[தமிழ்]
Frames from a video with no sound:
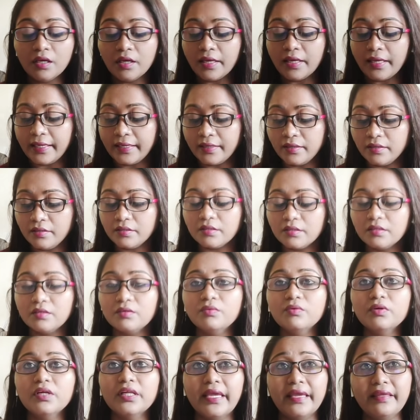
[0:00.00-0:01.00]
அண்ட்
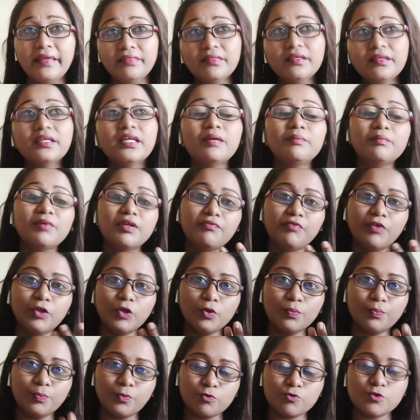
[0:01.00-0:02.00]
உங்களுக்கு எந்த டைமில்
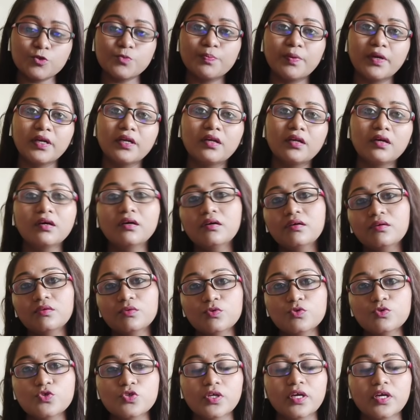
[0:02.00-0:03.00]
வீடியோ போஸ்ட் பண்ணால்
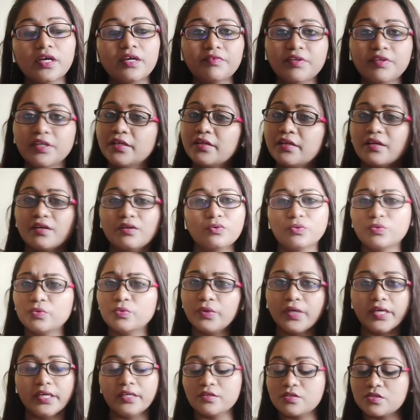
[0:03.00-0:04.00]
கொஞ்சம் கன்வீனியாக
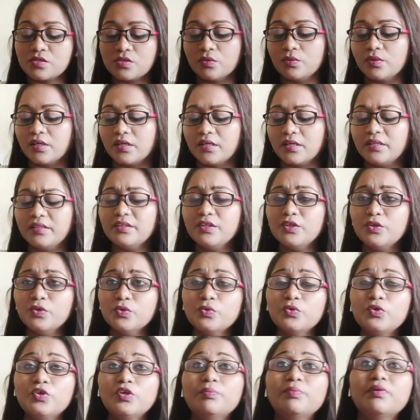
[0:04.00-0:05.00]
இருக்கணும் எனக்கு சொல்லுங்கள் இந்த
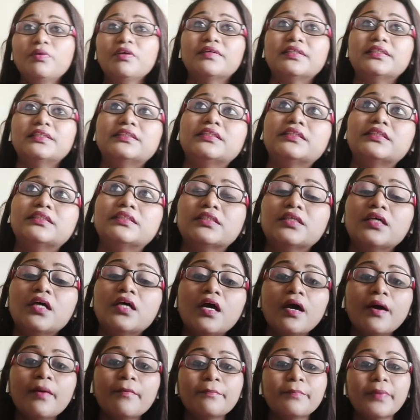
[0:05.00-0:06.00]
யூடியூப்பில் வந்து
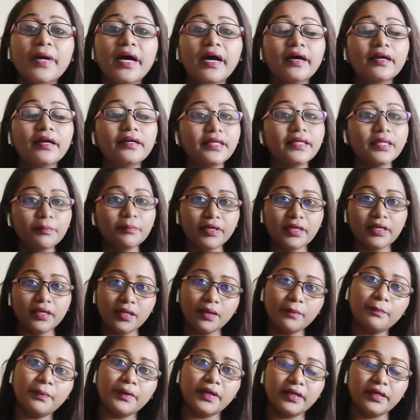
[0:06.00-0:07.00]
பார்ட்
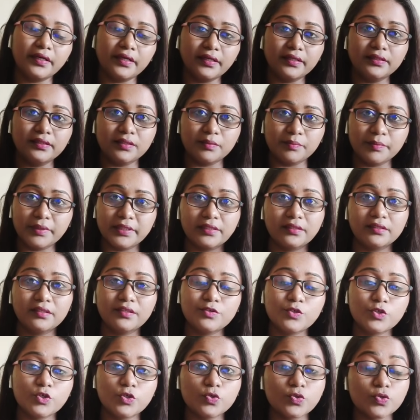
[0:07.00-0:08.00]
டைமாலாம் பண்ணால் இந்த மாதிரி
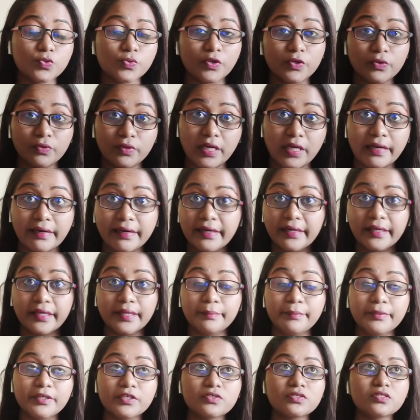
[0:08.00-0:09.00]
தான் இஷ்யூஸ் வரும்னு நான்
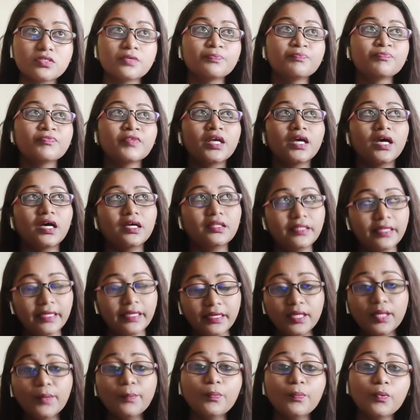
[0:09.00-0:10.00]
நினைக்கிறேன் பிகாஸ் அது
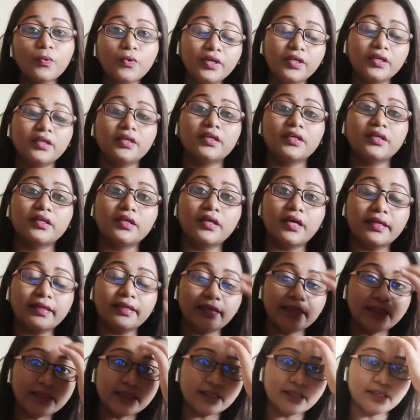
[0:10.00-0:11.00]
என்ன போயிட்டுருக்கு
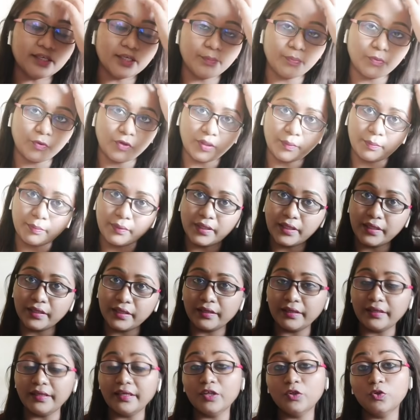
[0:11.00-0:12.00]
அனலிட்டிக்கல் ரிப்போர்ட் எப்படி
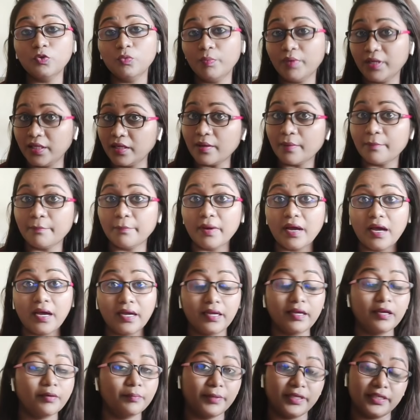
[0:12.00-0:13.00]
இருக்குது எதுவுமே நான்
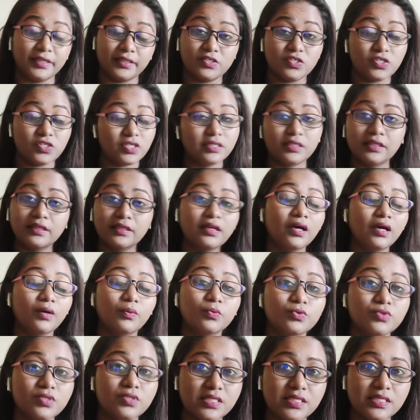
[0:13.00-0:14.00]
பார்க்க மாட்டேன் ஜென்ரலாக
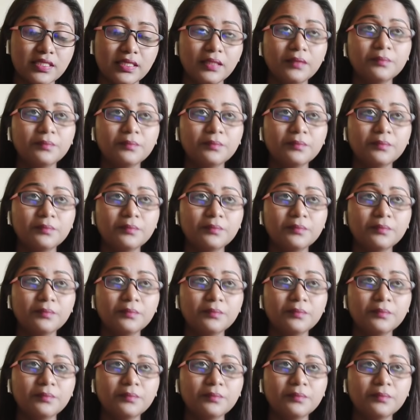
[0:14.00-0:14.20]
ஒன் சி